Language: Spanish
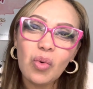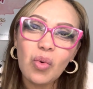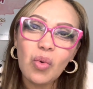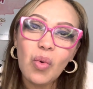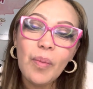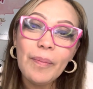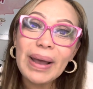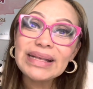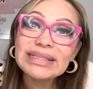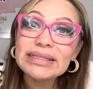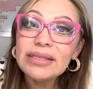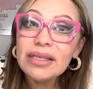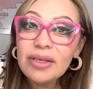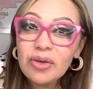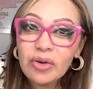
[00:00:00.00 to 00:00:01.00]
un
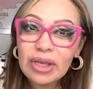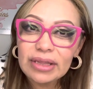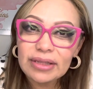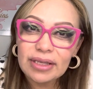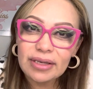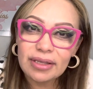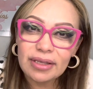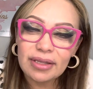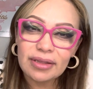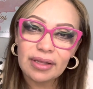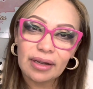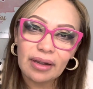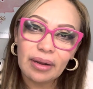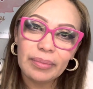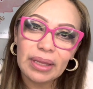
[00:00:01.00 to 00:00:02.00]
vacío que tienen
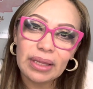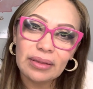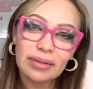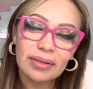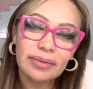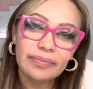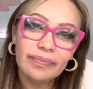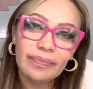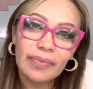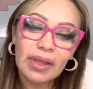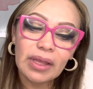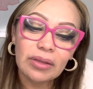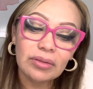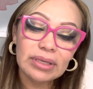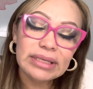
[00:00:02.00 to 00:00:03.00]
internamente.
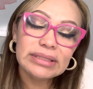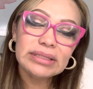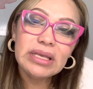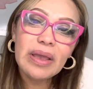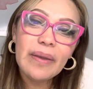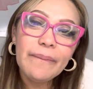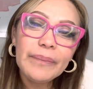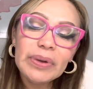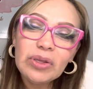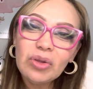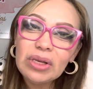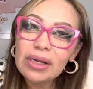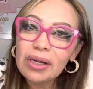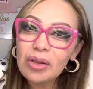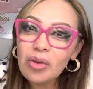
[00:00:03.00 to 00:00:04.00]
Entonces siempre yo
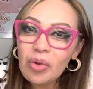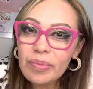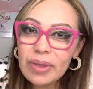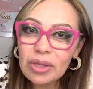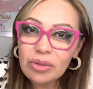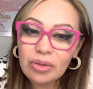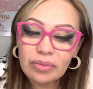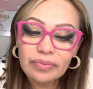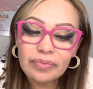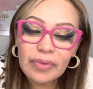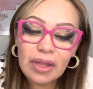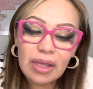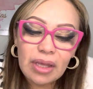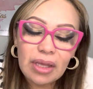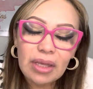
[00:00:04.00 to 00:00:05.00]
les recomiendo,
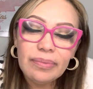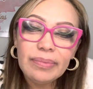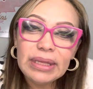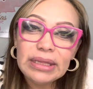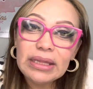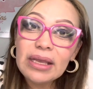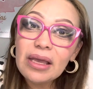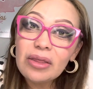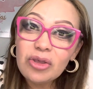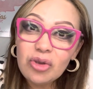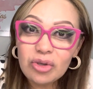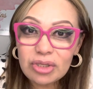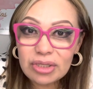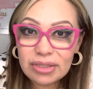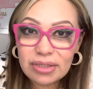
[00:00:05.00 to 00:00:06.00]
inviten a
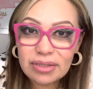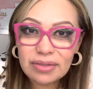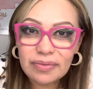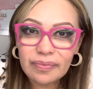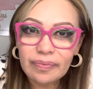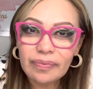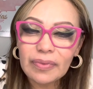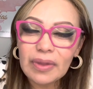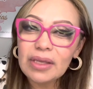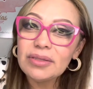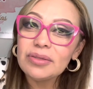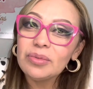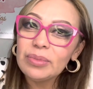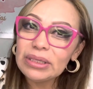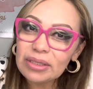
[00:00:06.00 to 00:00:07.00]
Dios en
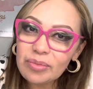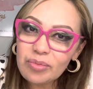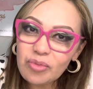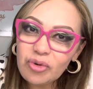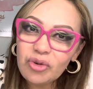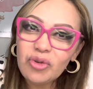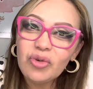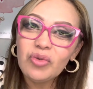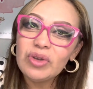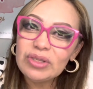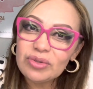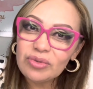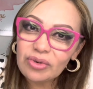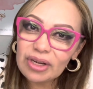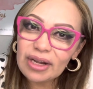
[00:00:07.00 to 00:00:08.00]
su matrimonio o en
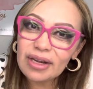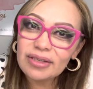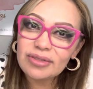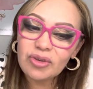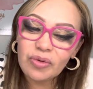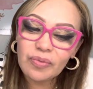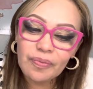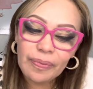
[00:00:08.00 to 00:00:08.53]
su relación.